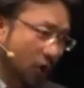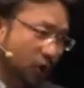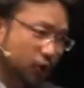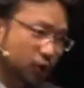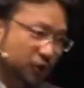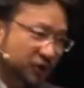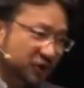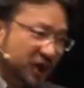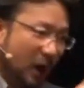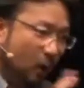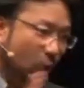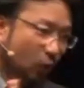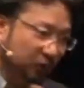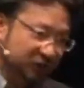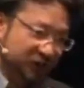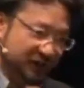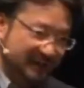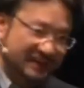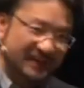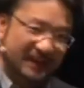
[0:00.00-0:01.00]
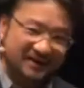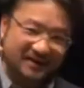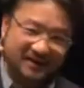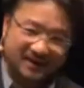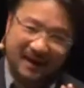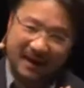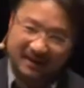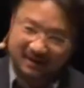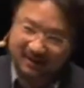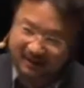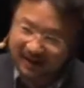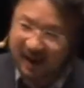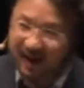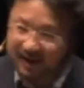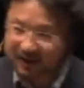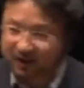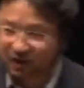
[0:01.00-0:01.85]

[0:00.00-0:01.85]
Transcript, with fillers: 就让我实在是再次看